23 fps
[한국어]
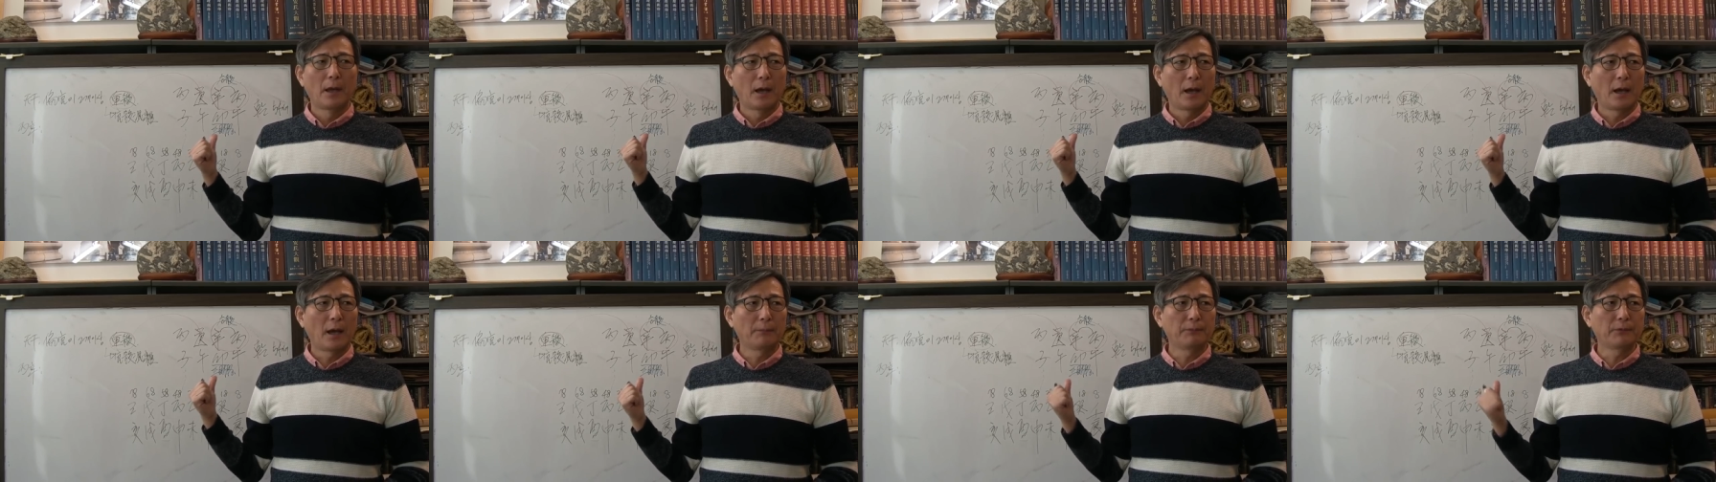
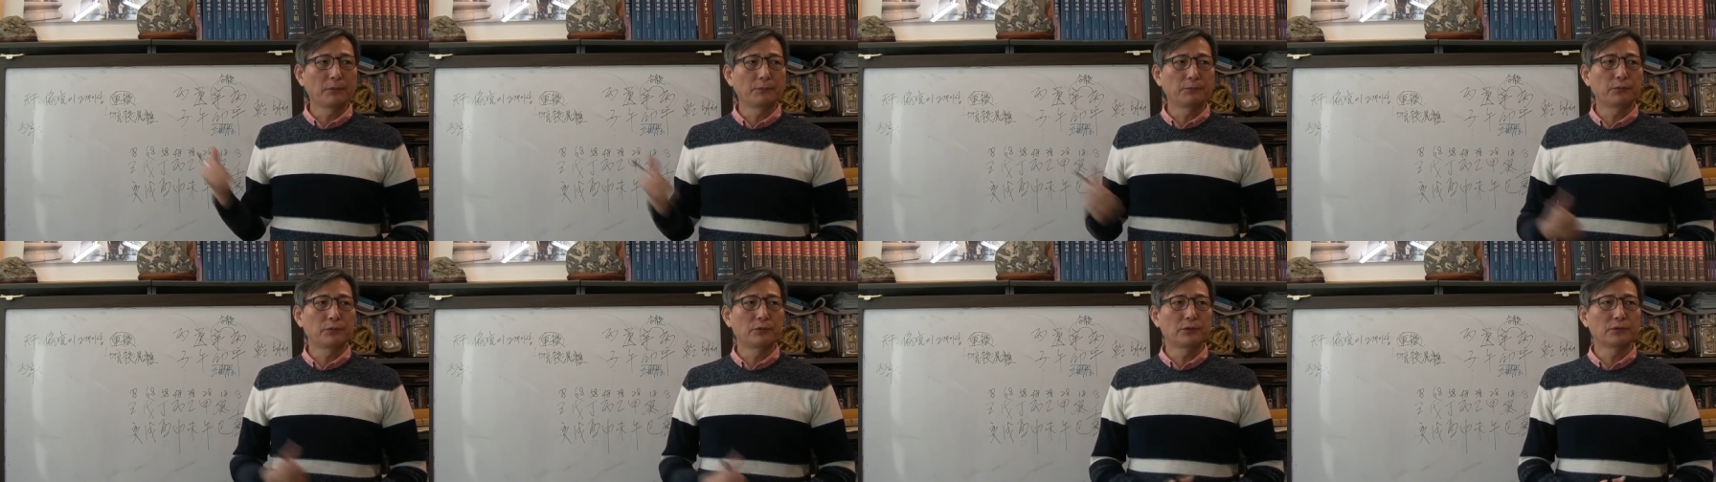
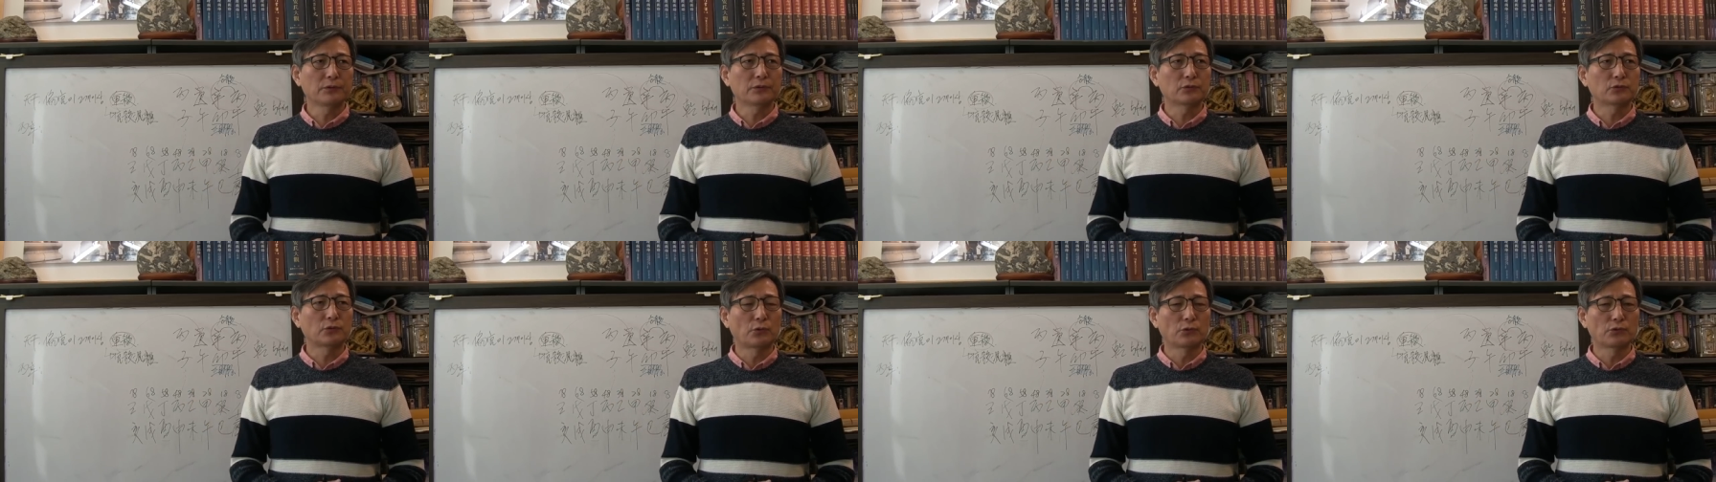합이
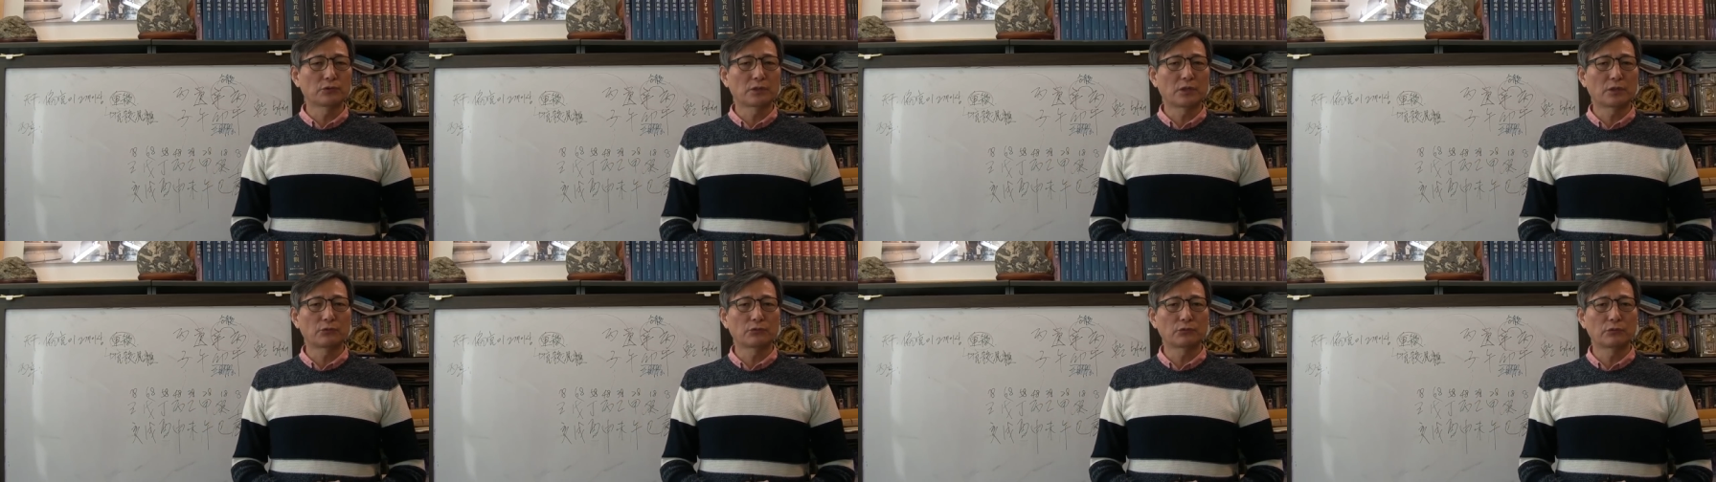풀려서 좋은
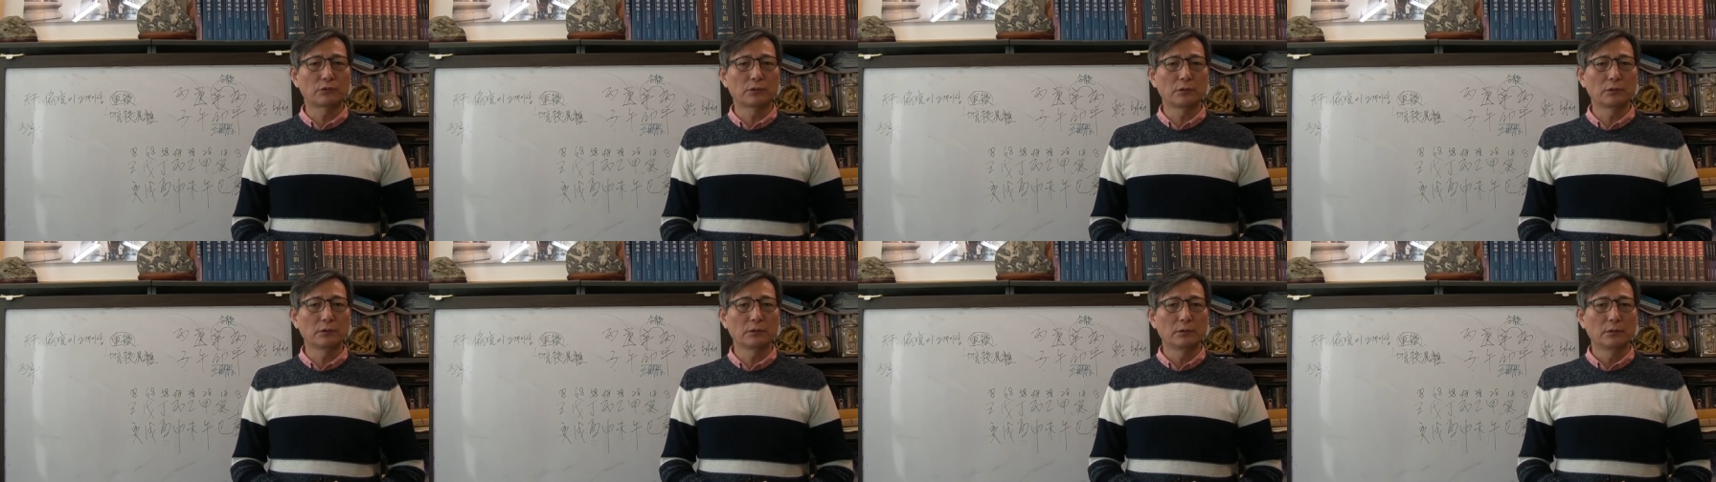
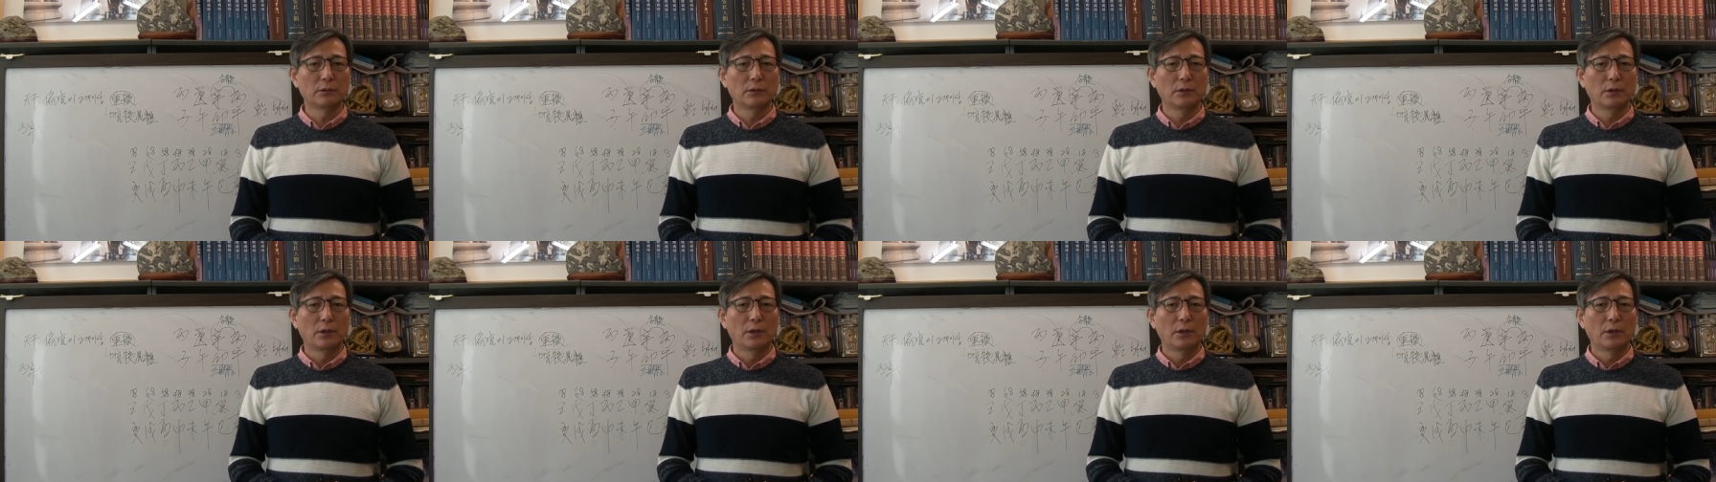사주는